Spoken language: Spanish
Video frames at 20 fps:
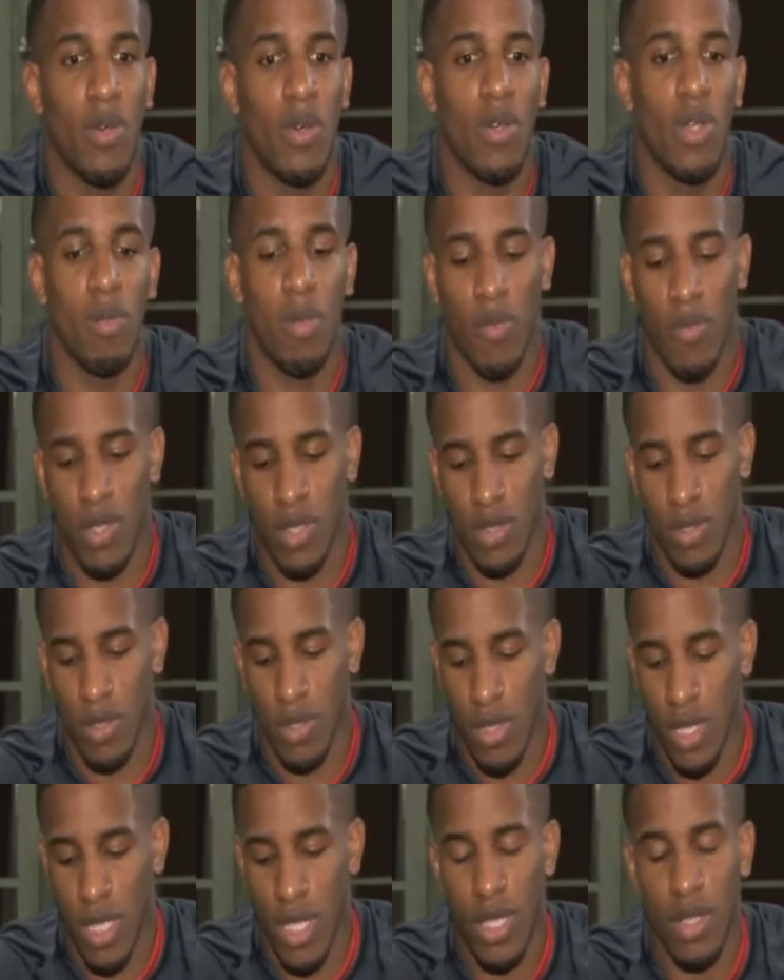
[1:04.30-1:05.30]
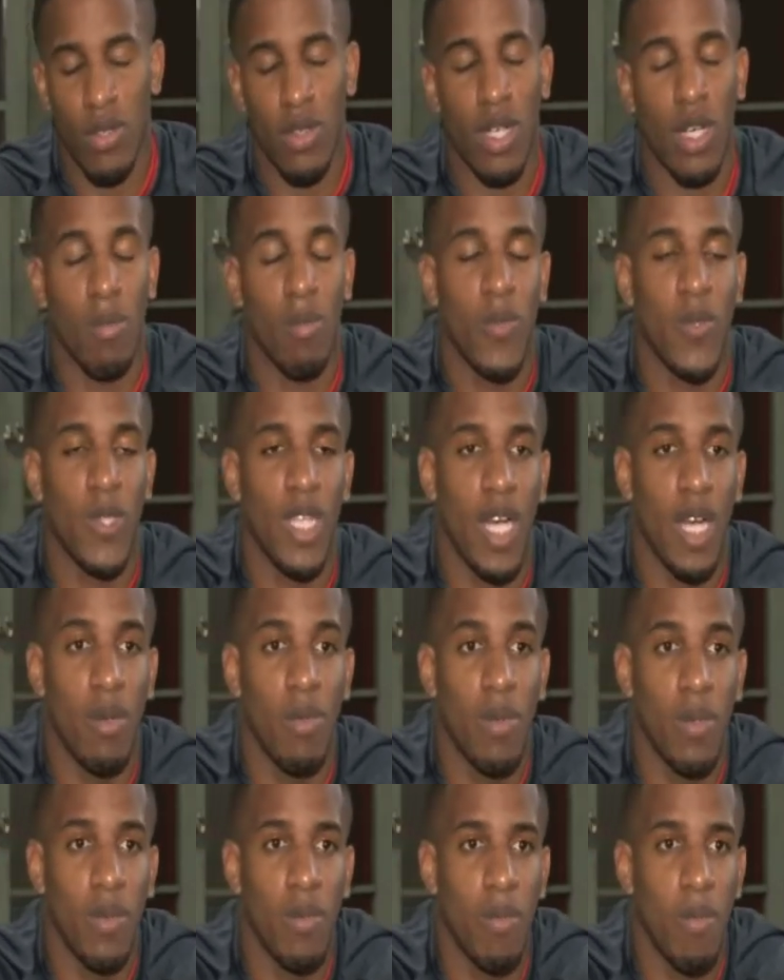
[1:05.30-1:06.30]
me vio el profesor Oscar eh,
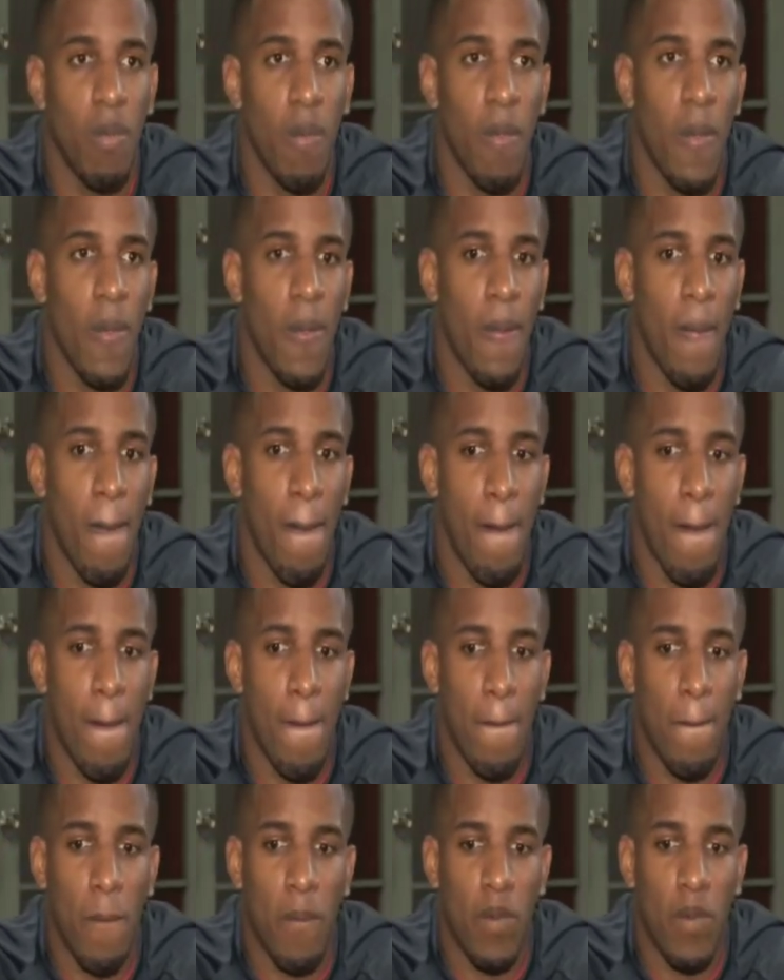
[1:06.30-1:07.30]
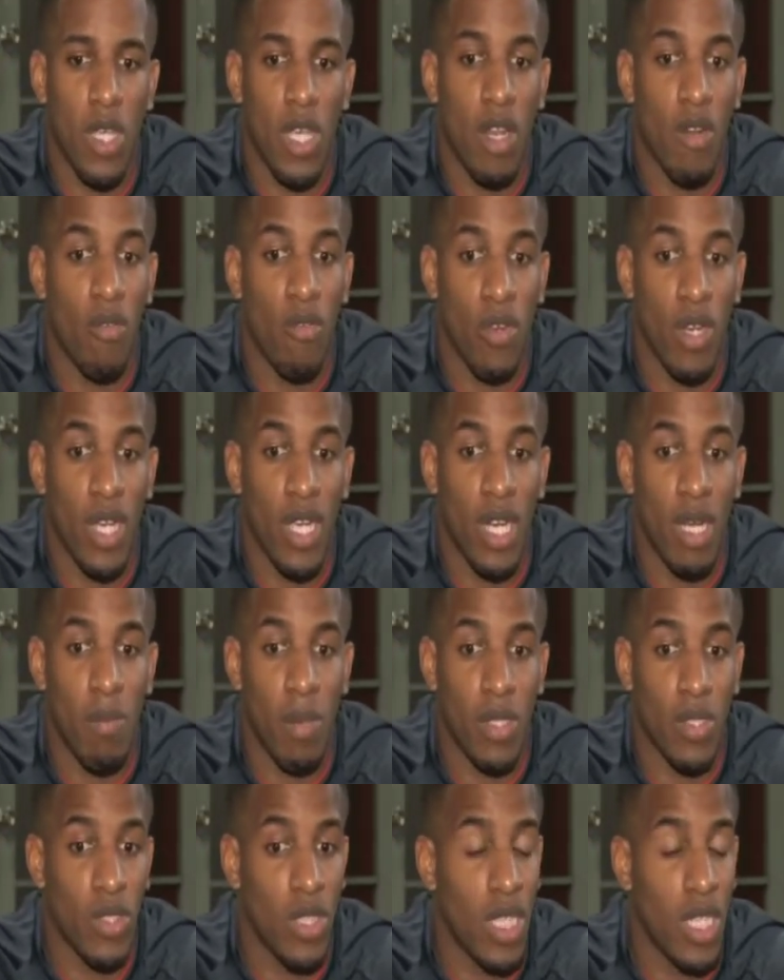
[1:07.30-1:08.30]
Montalvo y él fue
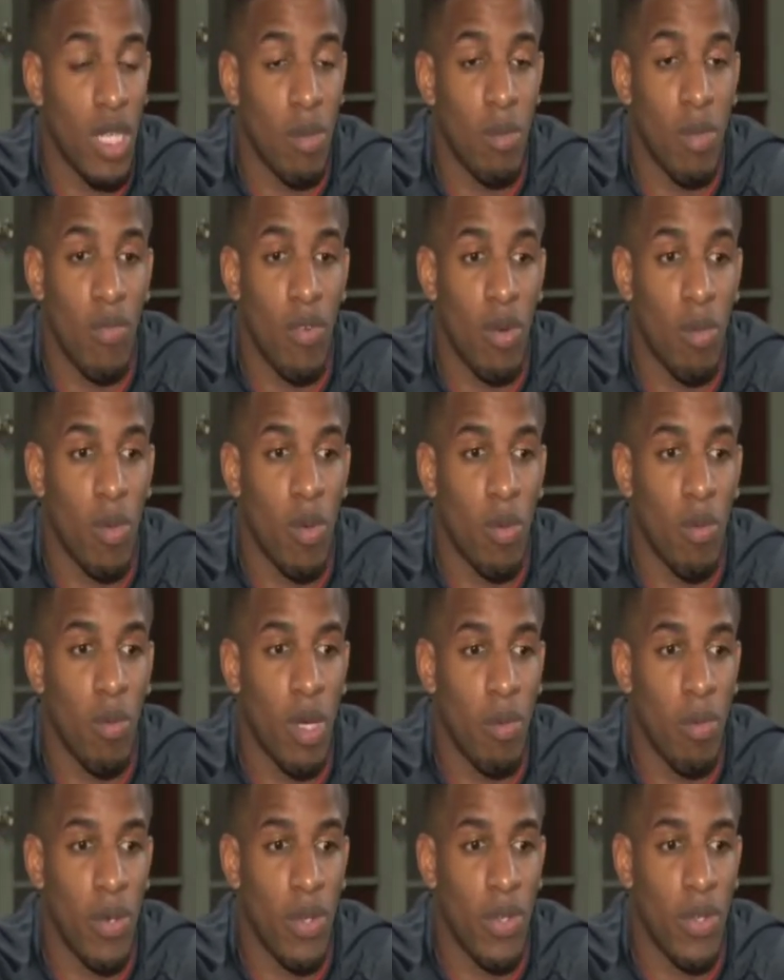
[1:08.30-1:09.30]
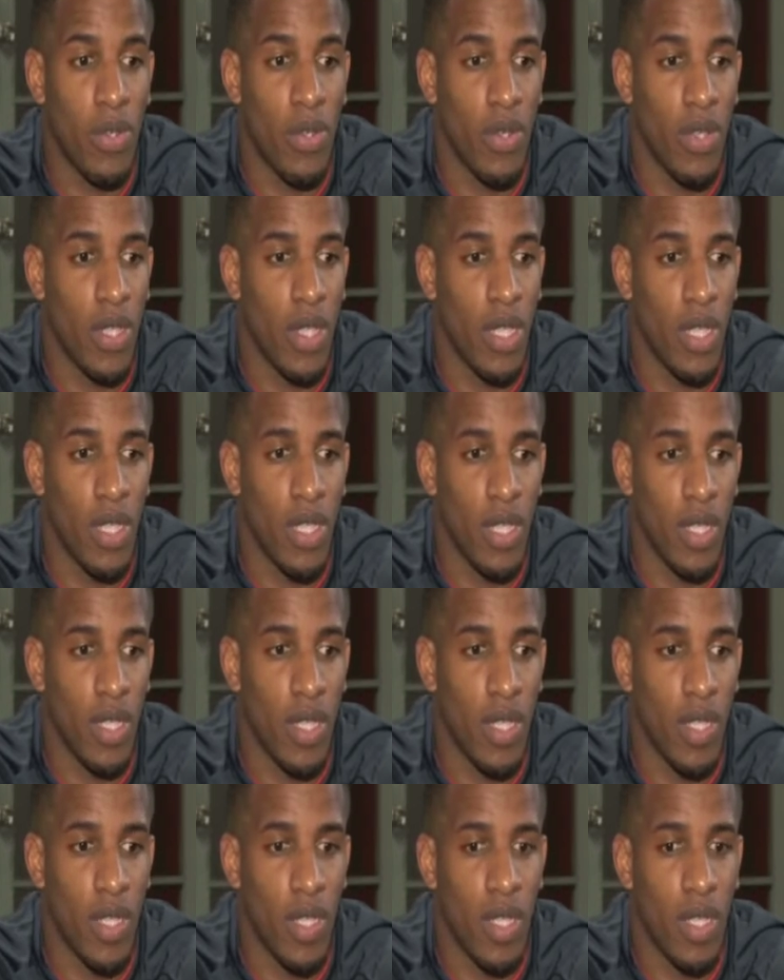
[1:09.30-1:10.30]
la persona que me formó, me apoyó
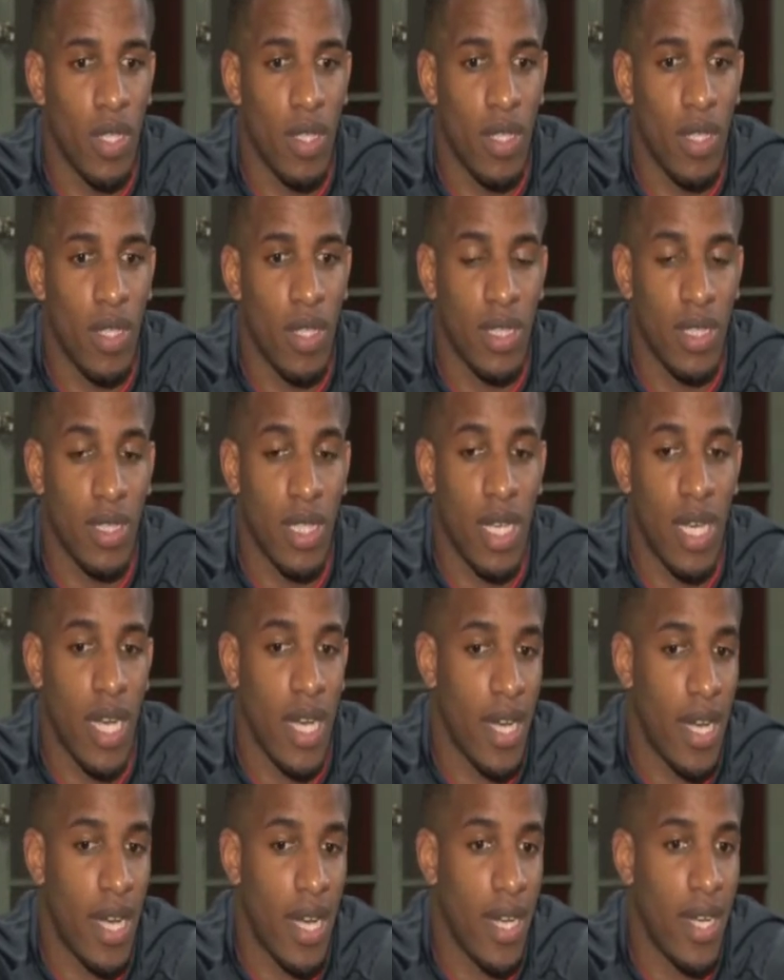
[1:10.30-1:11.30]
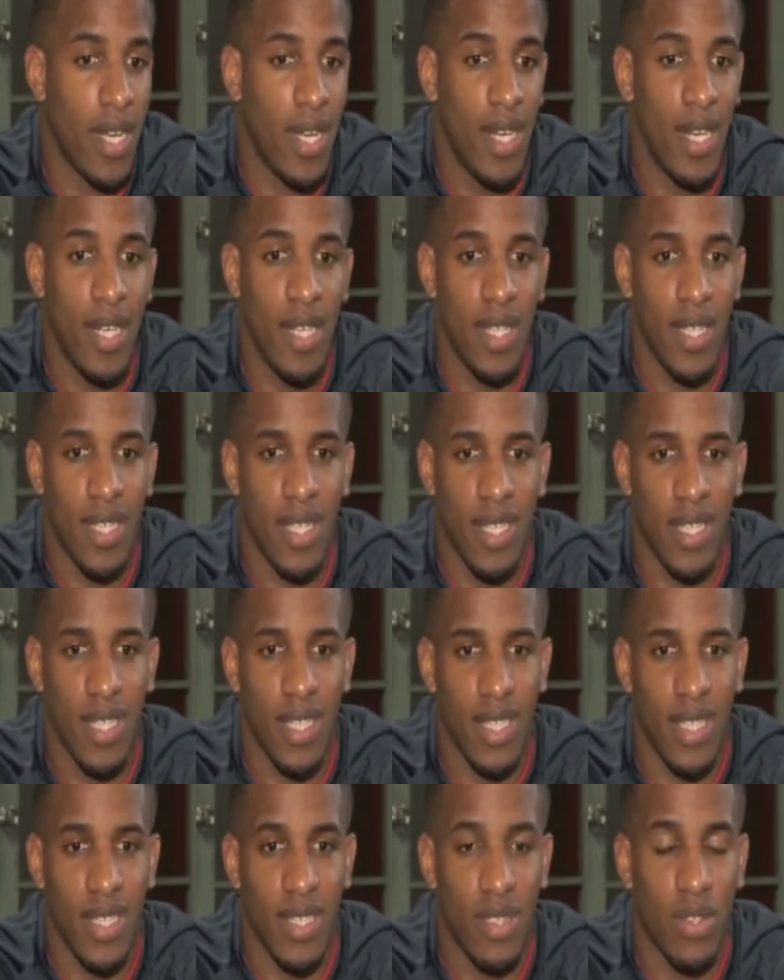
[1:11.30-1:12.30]
y, gracias a, él
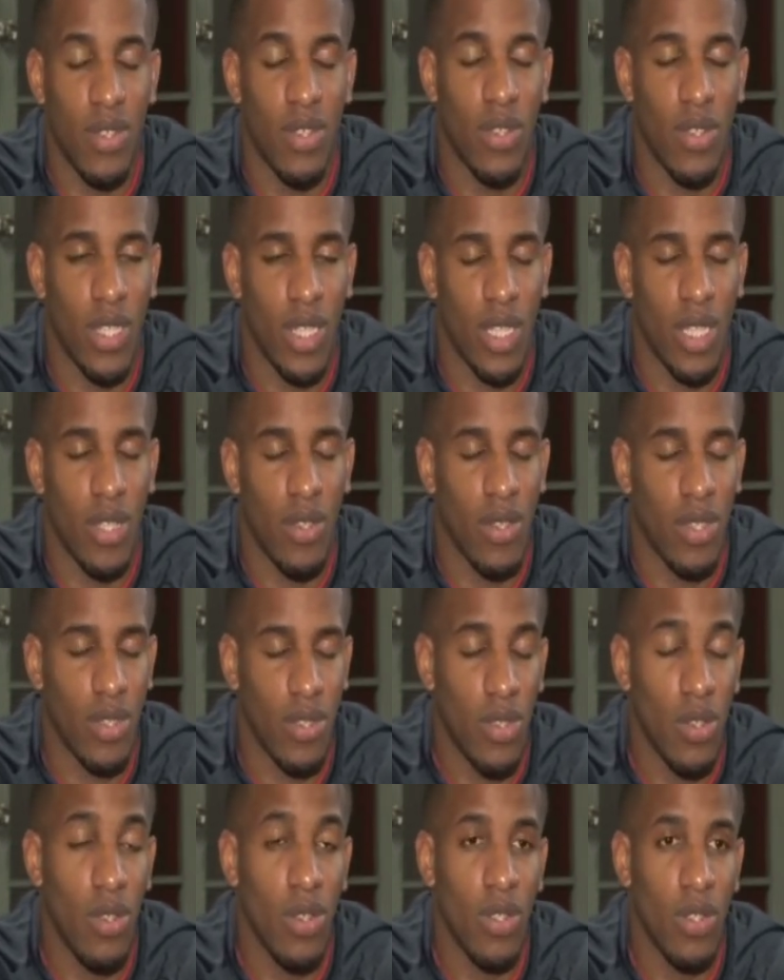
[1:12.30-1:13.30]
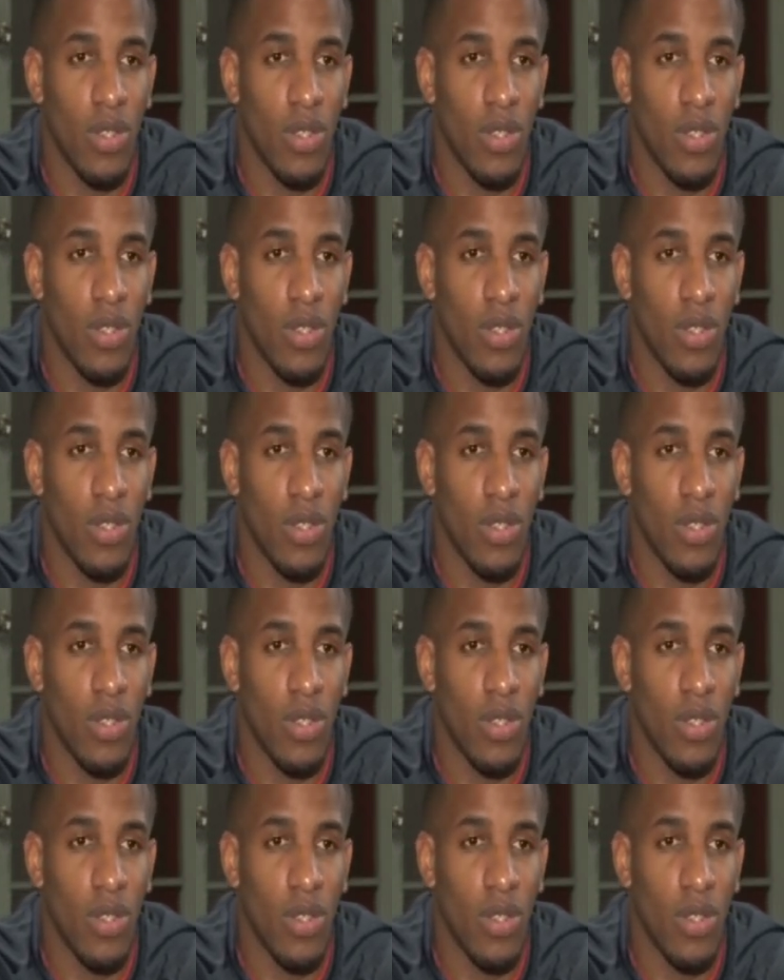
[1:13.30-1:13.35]
eh, estoy ahorita donde